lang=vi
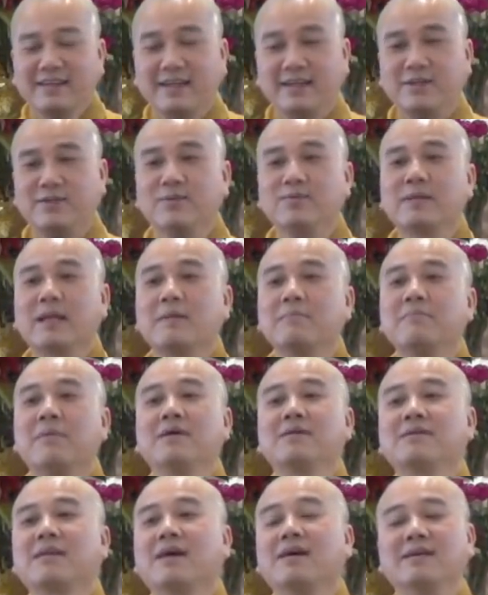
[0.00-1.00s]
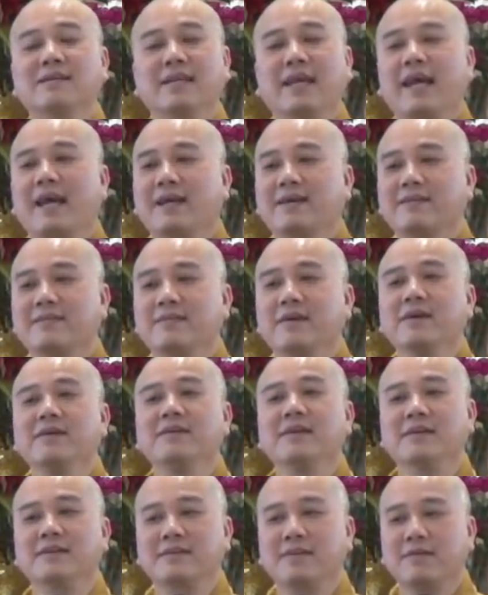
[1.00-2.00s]
thì chúng ta mất thời gian
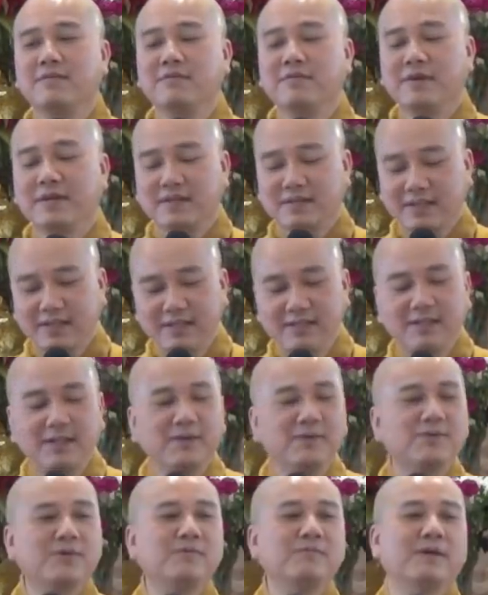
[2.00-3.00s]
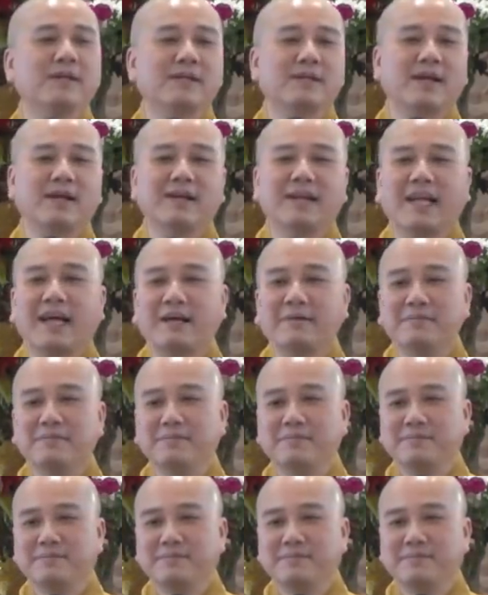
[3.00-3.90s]
với những công việc chính yếu của mình cần làm